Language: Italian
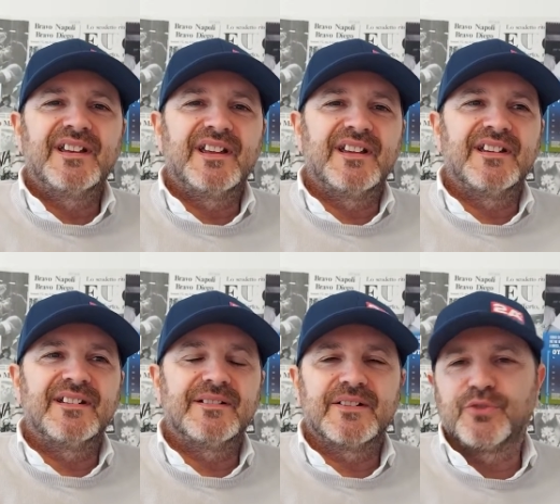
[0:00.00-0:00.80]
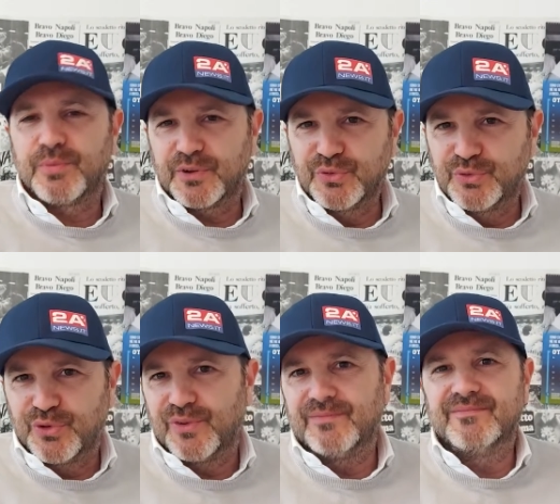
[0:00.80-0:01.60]
e
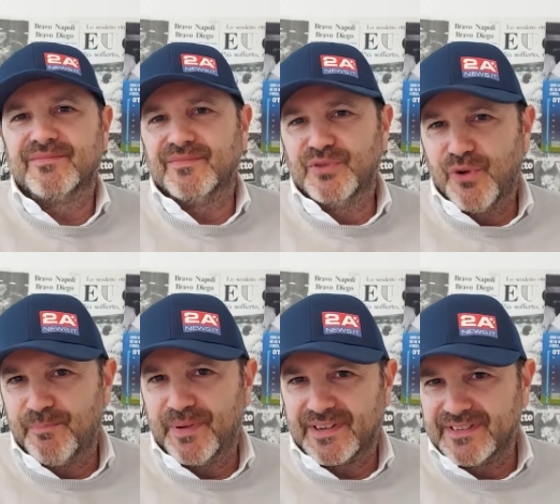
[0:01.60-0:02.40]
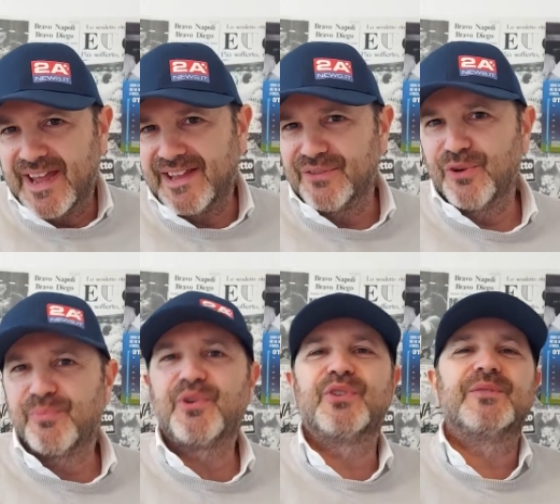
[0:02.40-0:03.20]
soprattutto non
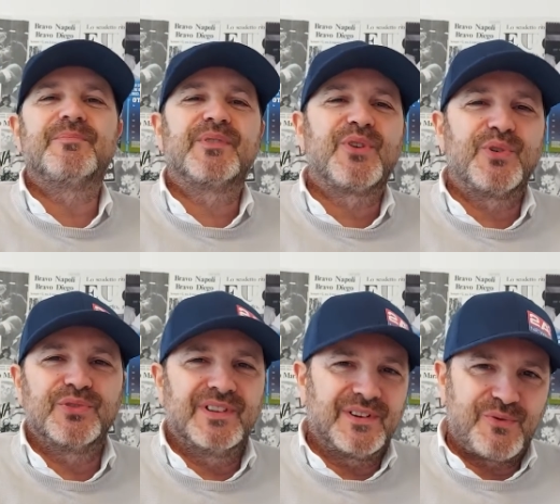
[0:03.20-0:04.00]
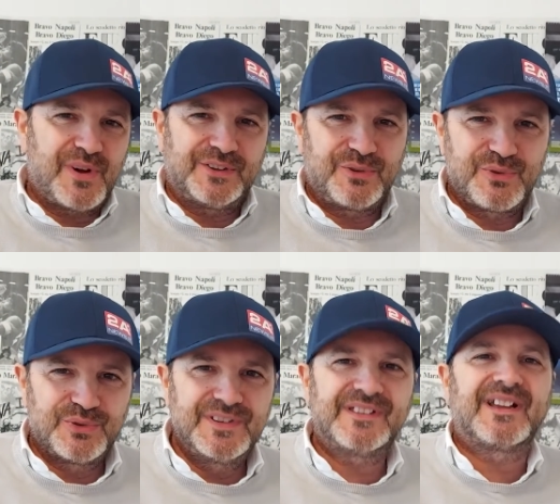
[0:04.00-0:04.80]
perdendo poi con 4
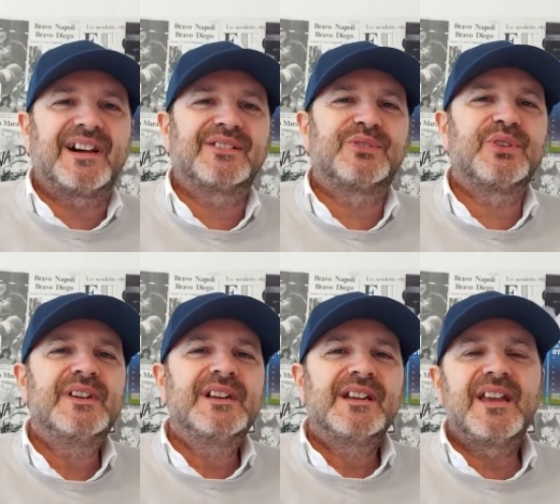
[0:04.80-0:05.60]
gol di scarto,